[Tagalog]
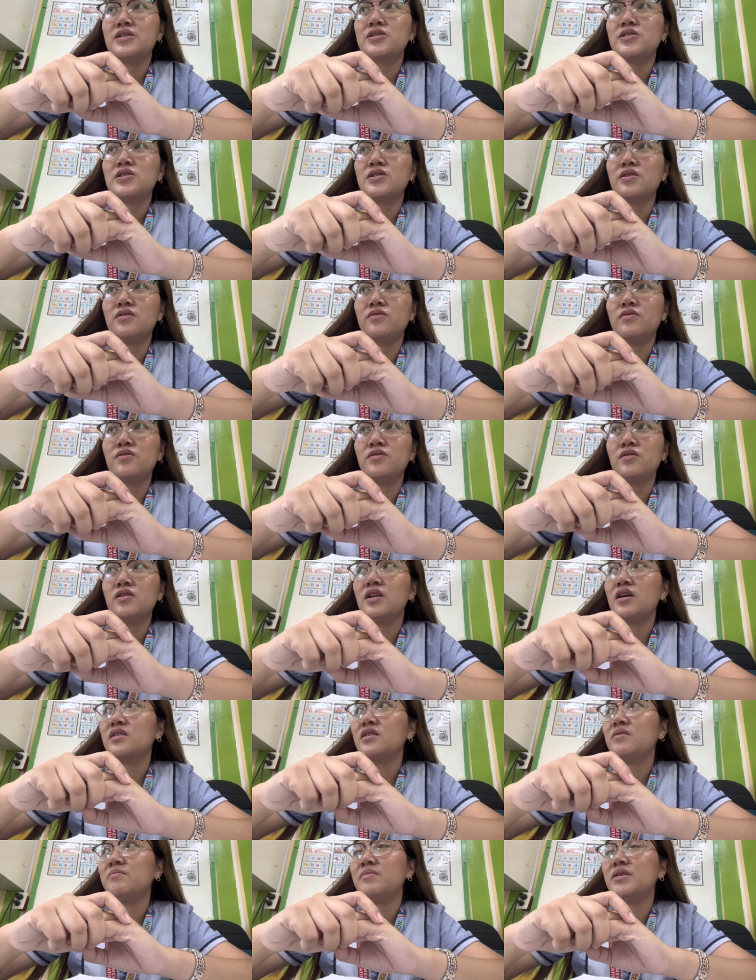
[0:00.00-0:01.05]
So, yun
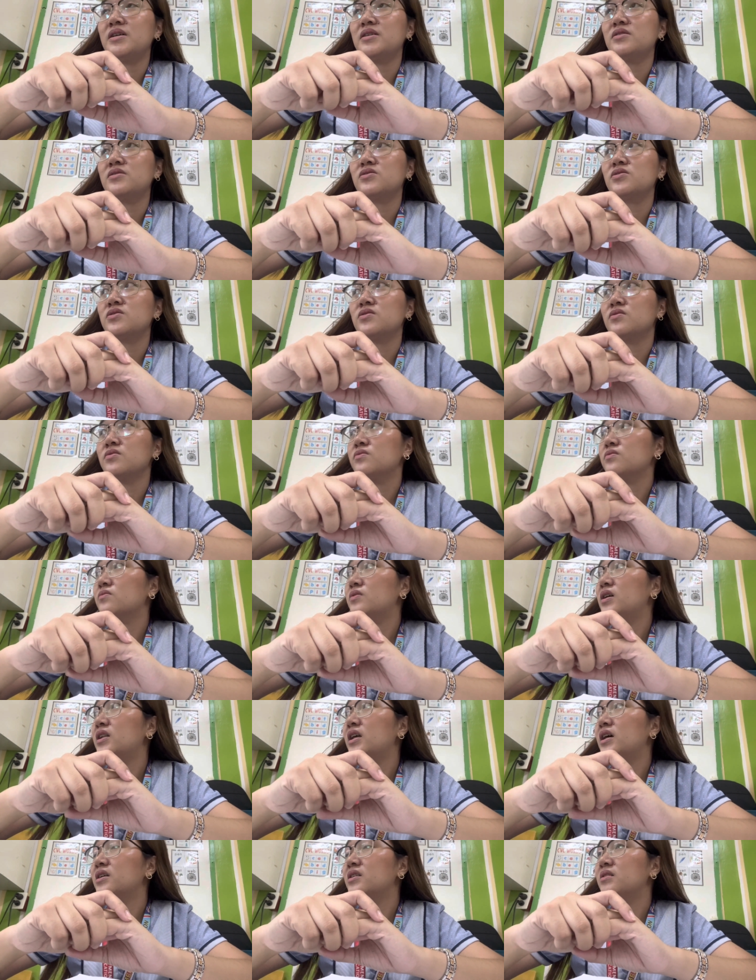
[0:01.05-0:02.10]
lang naman. So,
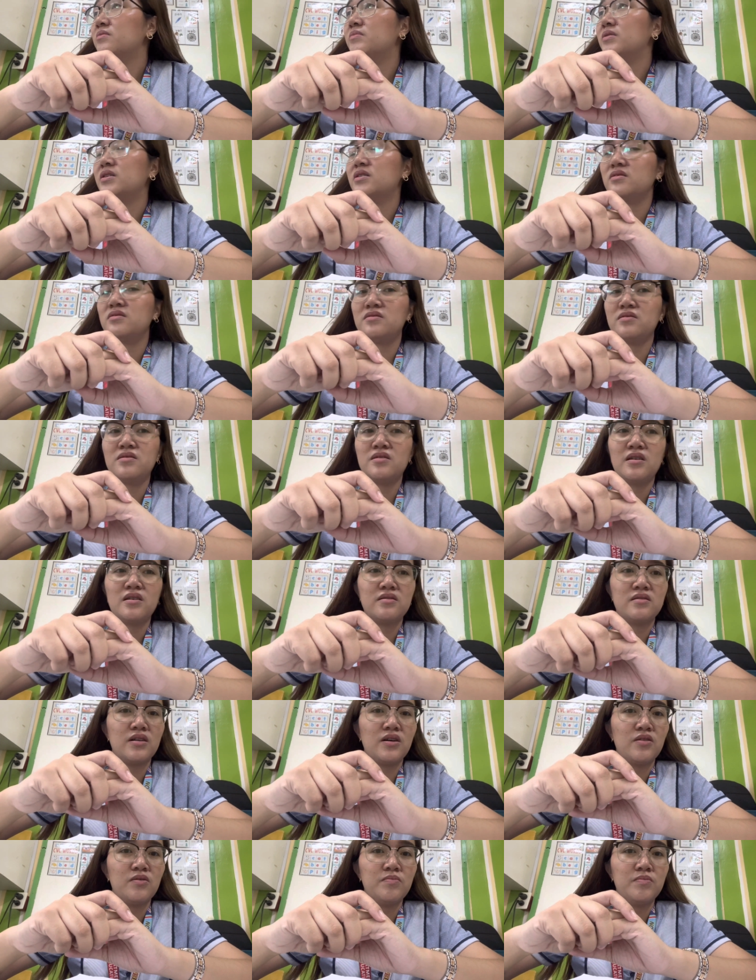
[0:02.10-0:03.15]
ala namang,
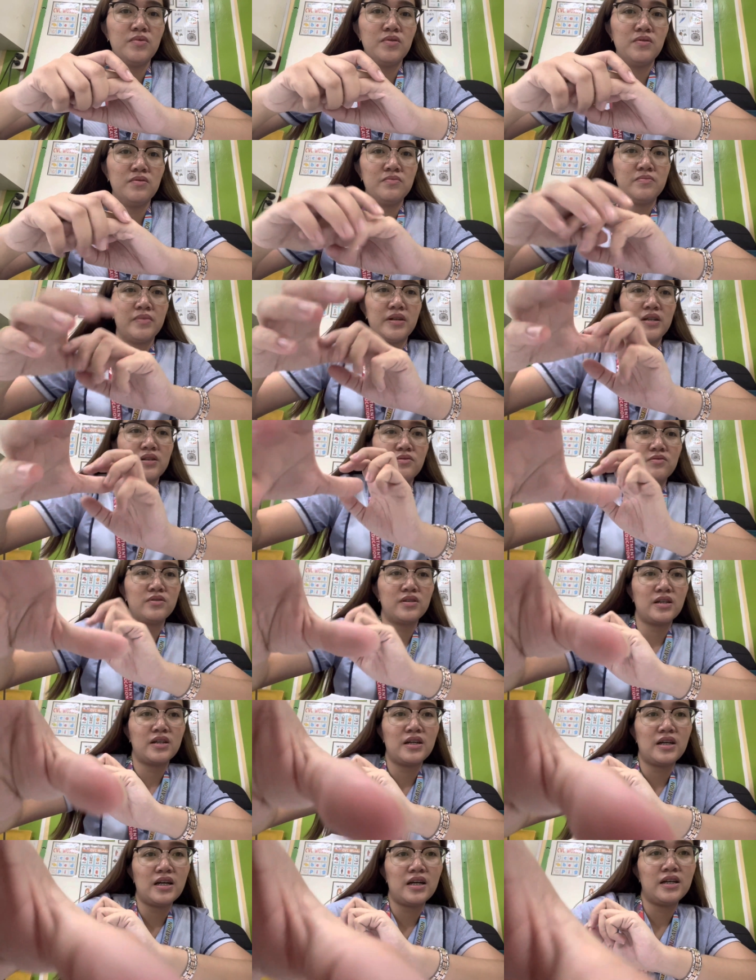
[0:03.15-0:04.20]
nako po, mayroong
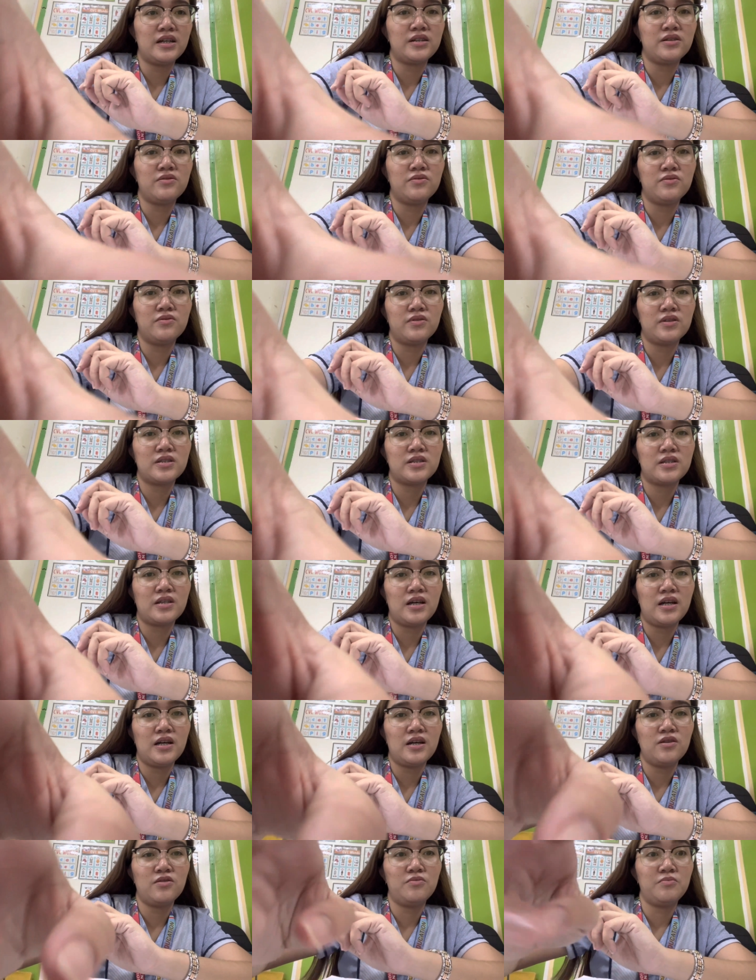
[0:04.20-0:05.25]
nagkakaraoke
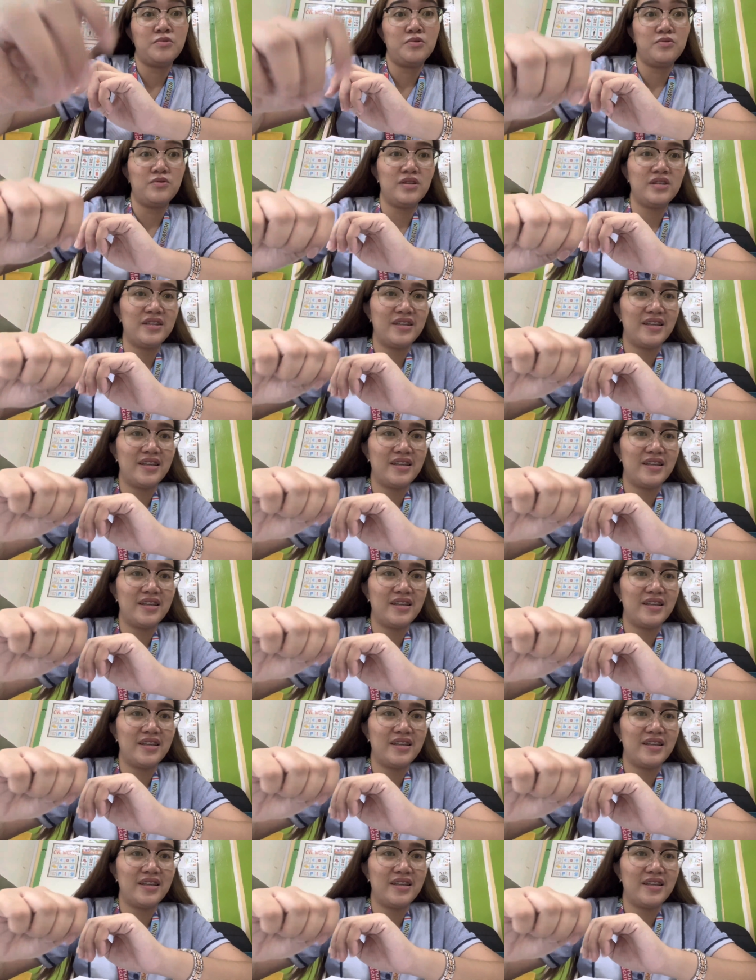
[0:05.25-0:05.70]
sa community.